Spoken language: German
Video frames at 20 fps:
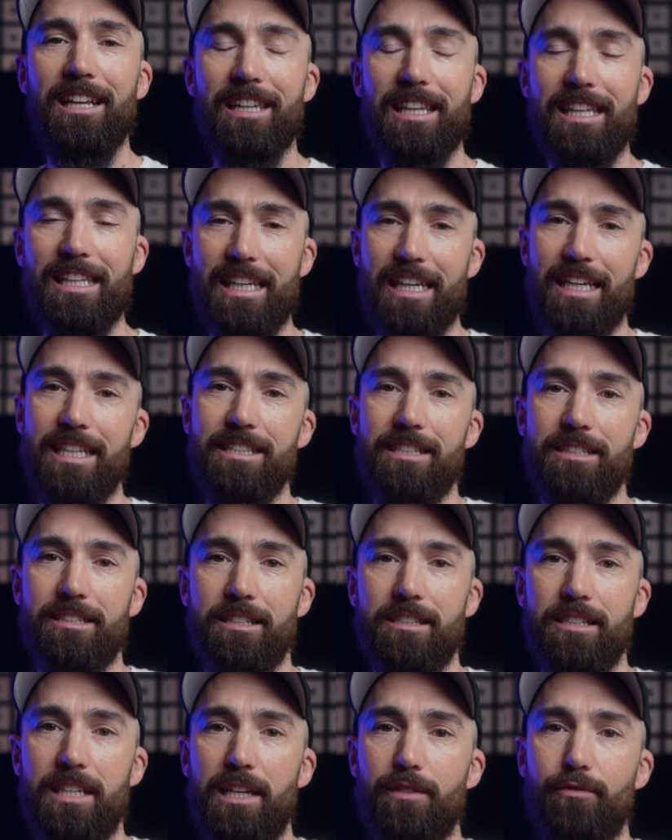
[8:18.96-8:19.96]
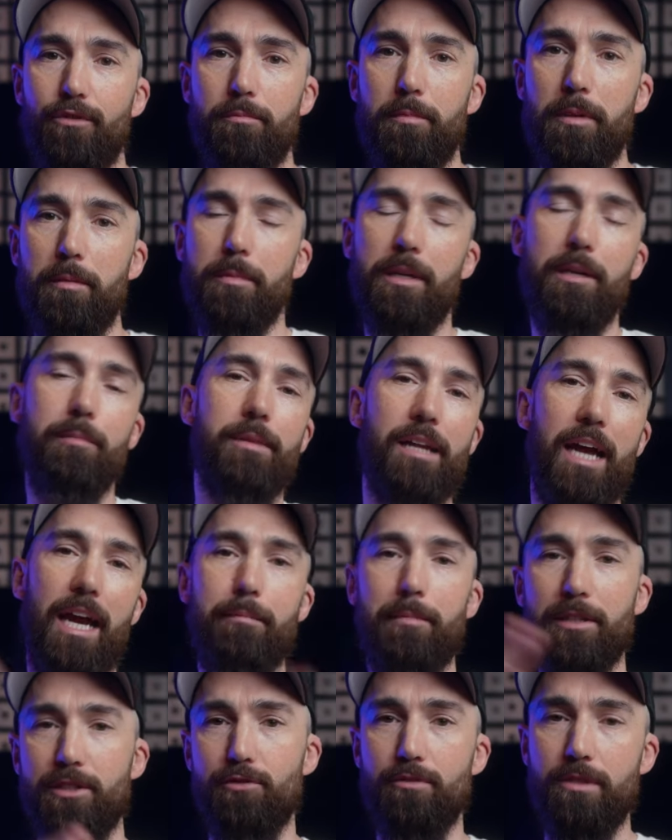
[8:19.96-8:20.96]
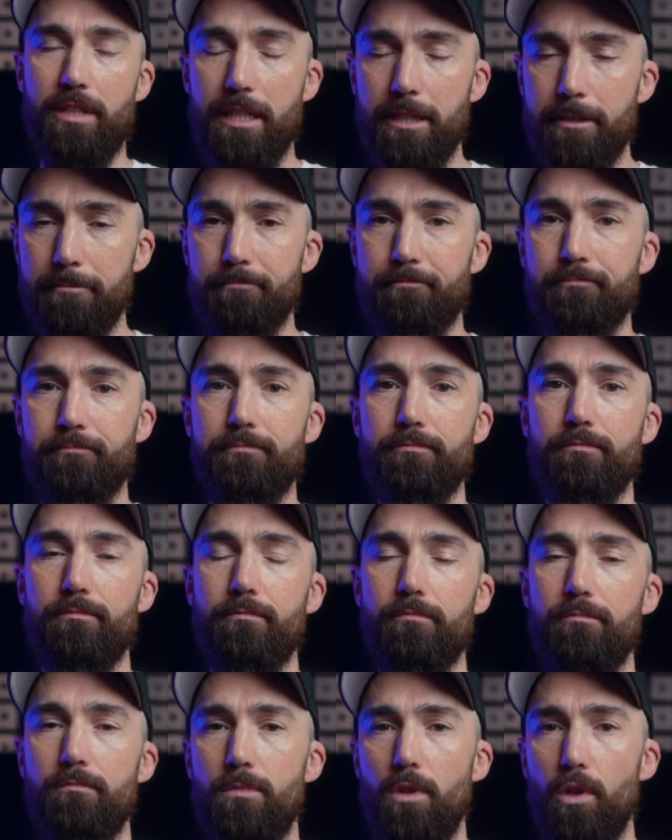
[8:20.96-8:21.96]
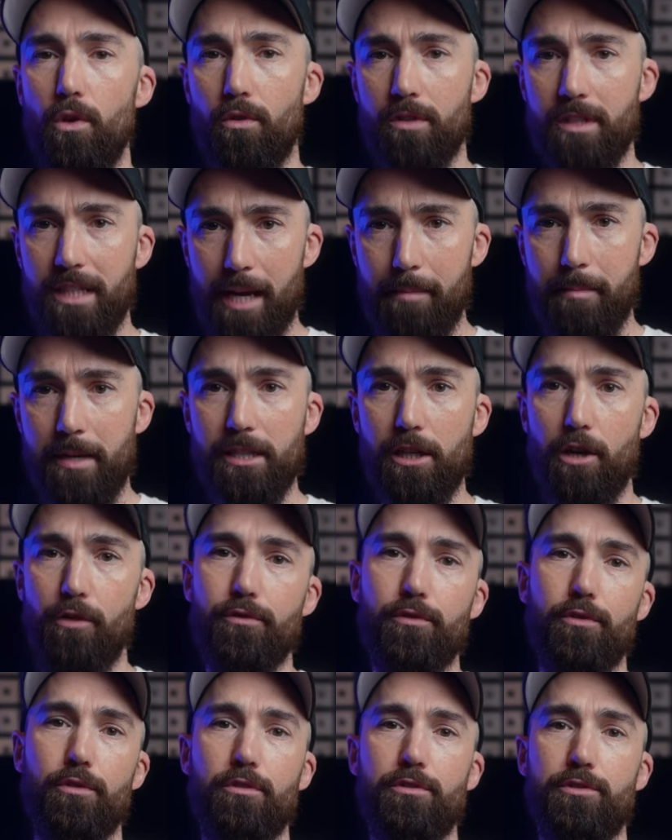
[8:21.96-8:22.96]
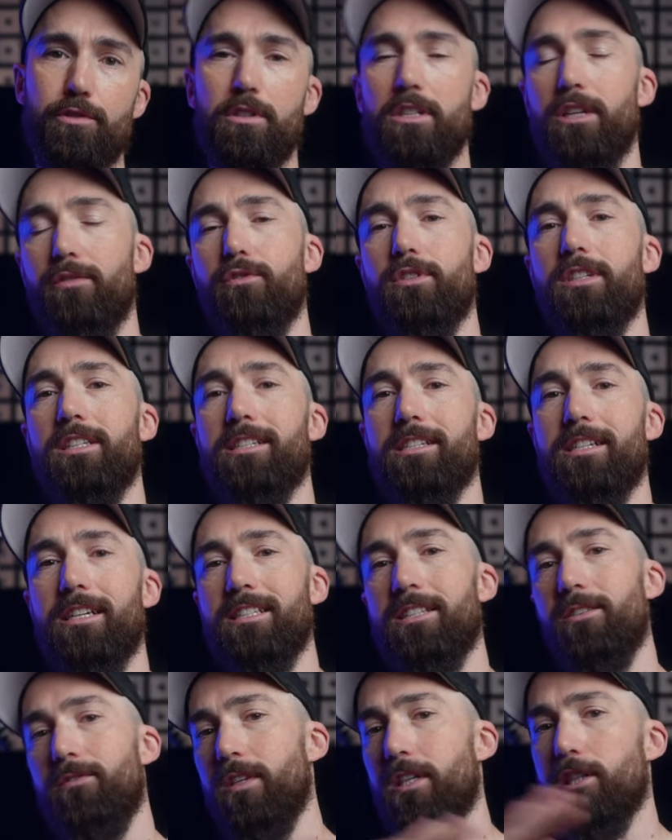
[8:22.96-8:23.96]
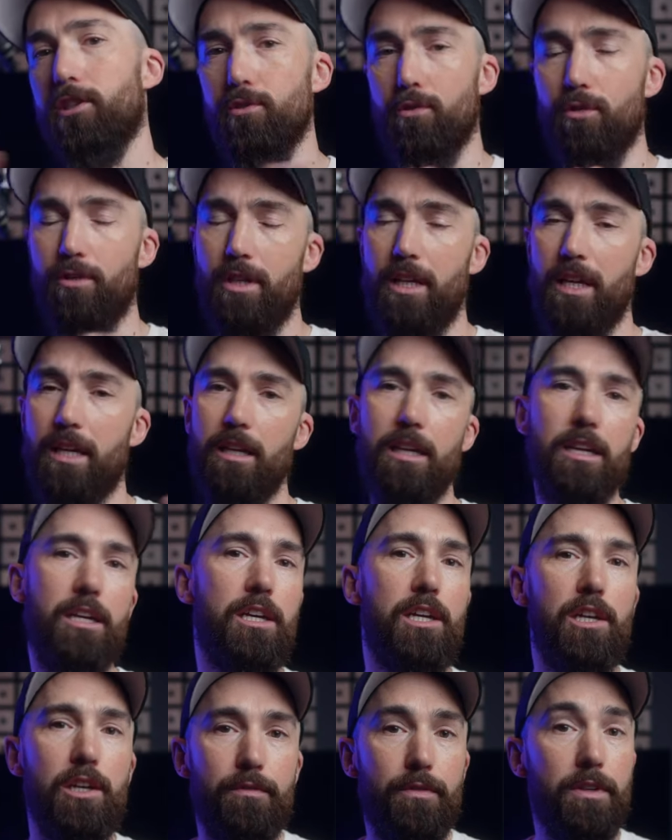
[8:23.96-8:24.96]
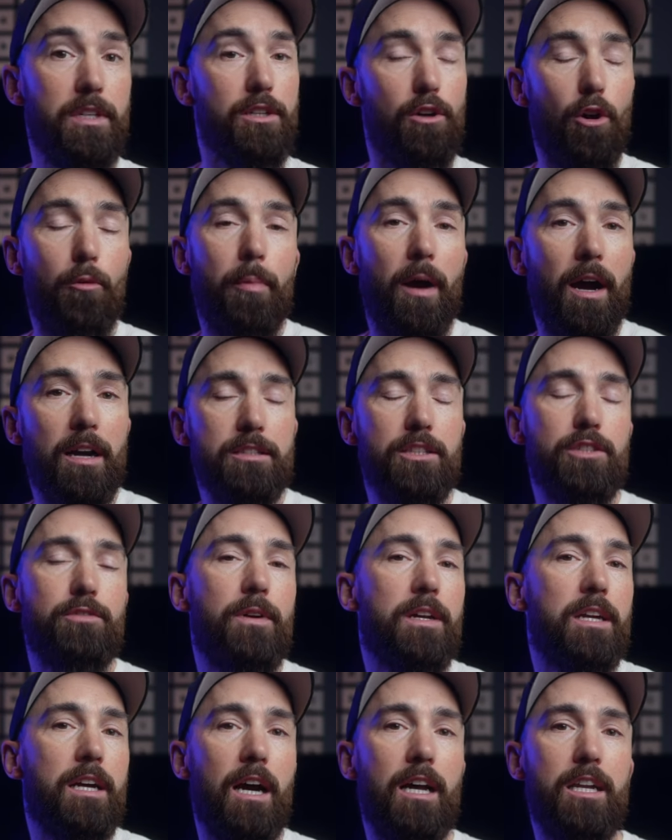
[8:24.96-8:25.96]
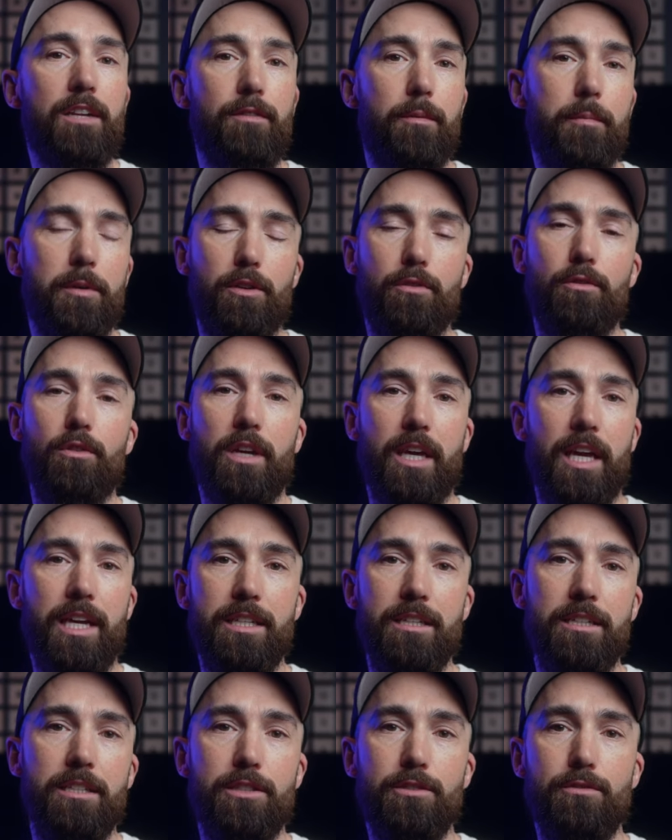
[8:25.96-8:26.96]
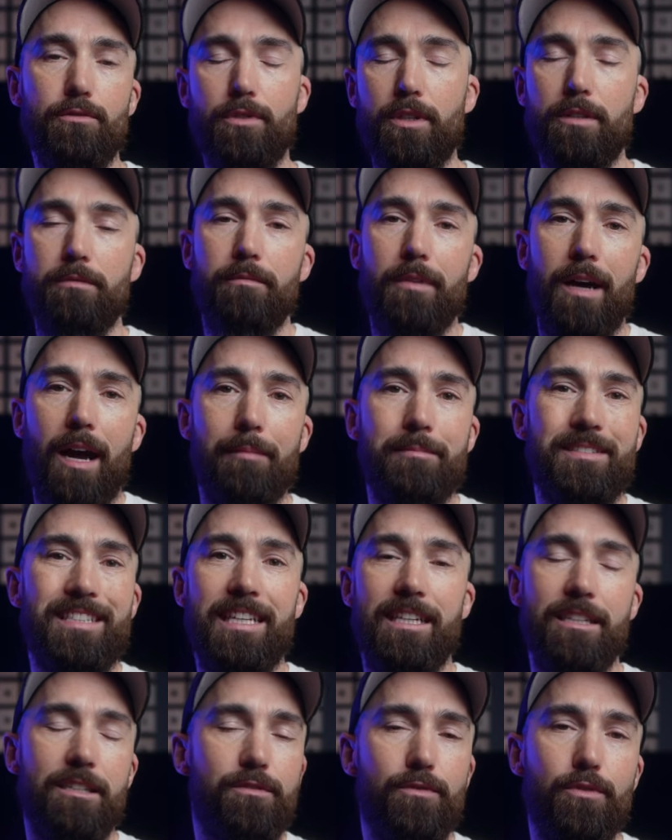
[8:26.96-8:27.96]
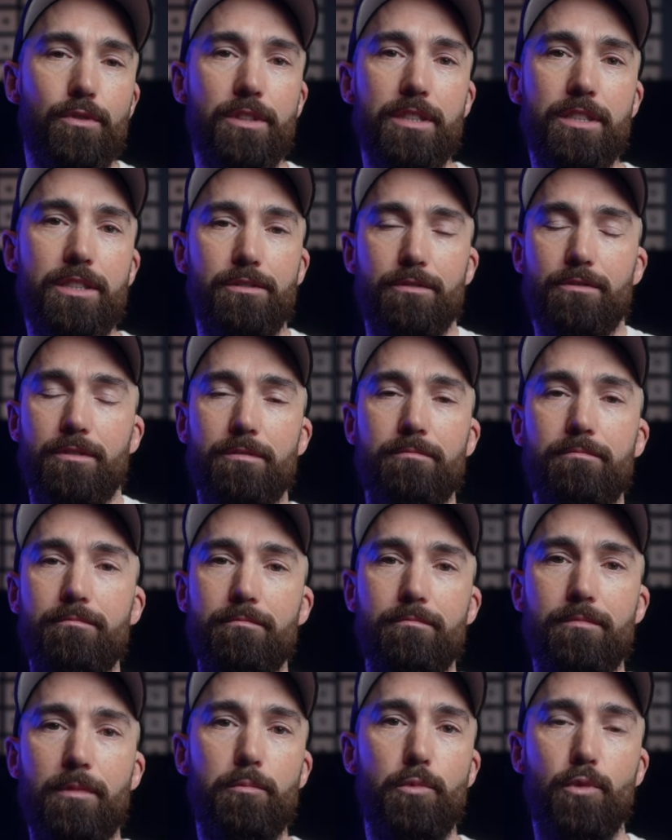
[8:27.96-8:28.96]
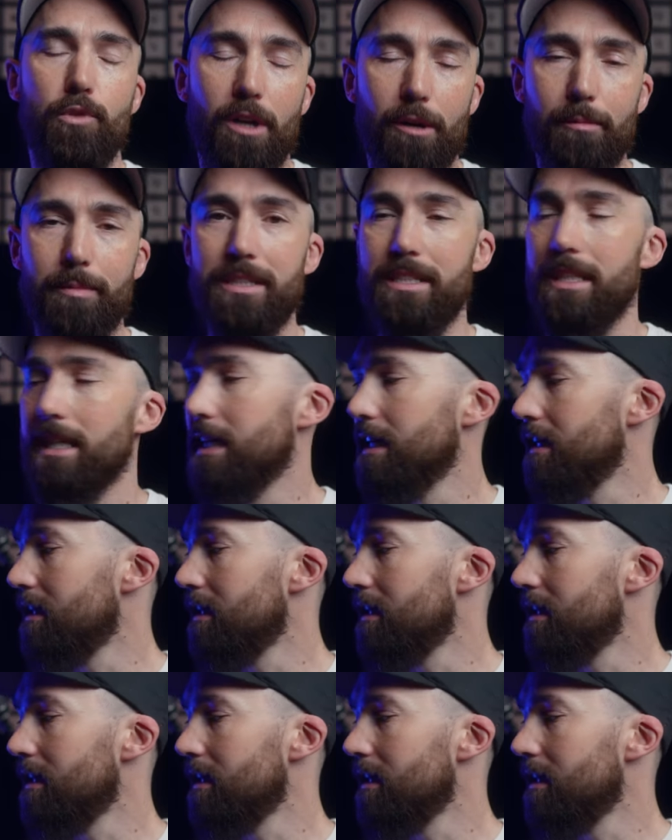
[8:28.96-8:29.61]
dann dreht sich das Telefon mit dem Gimbal einmal zu dir und dreimal draufdrücken sorgt dafür, dass das Ganze wieder zurückgeht. Finde ich auch praktisch, weil gerade wenn man on Location ist oder am Set irgendwo ist und im Urlaub ist,